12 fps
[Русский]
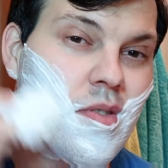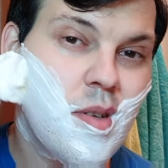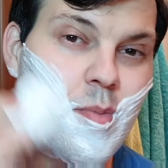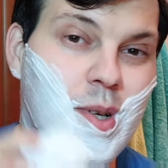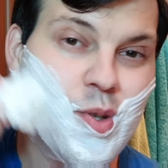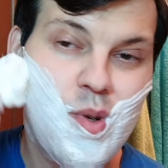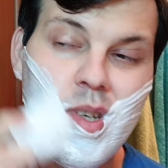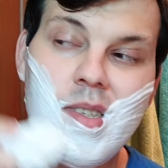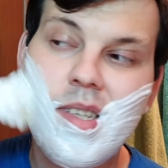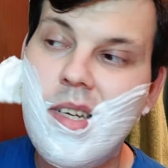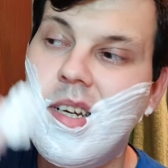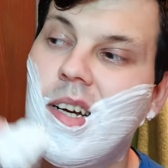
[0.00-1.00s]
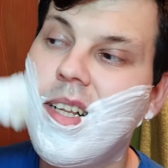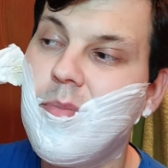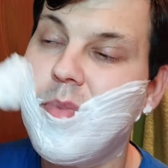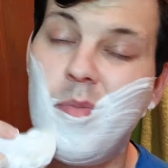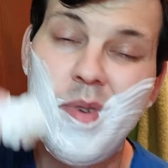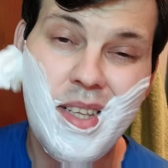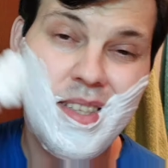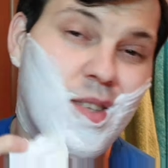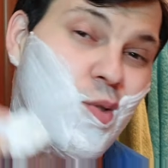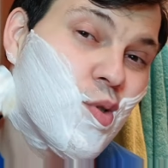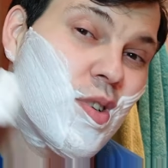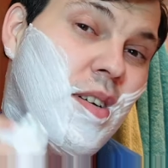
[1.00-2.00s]
в небольшое зеркало побриться
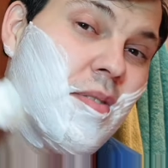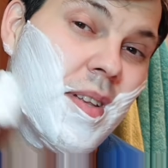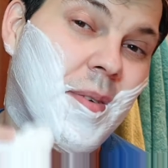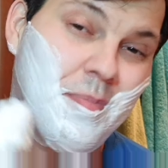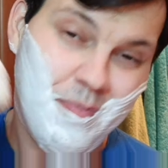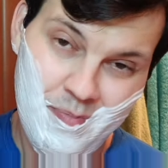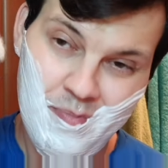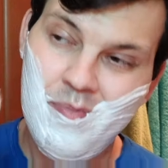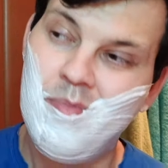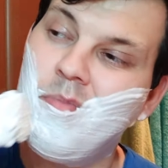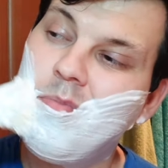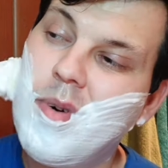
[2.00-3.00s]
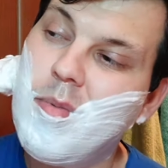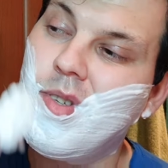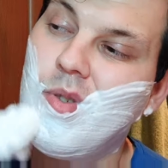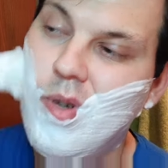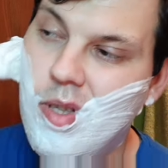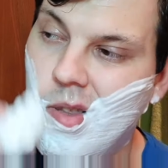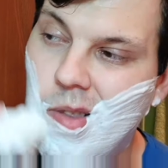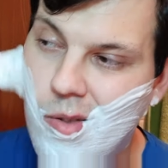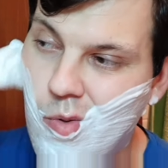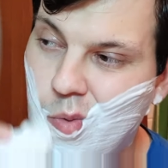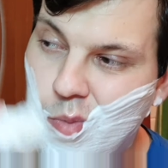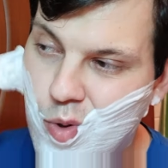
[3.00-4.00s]
душевно, помазок,
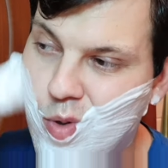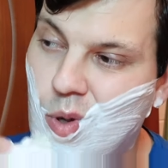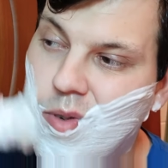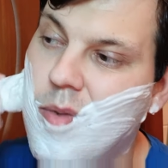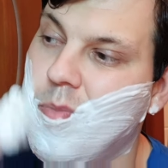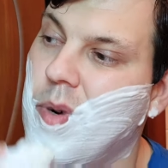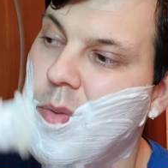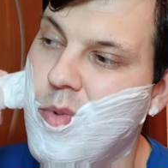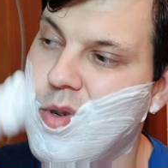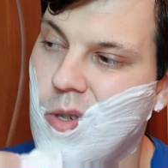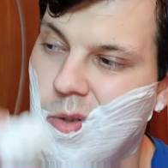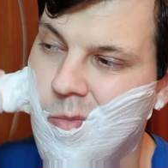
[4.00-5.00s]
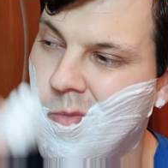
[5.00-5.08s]
думаю, что вам поможет.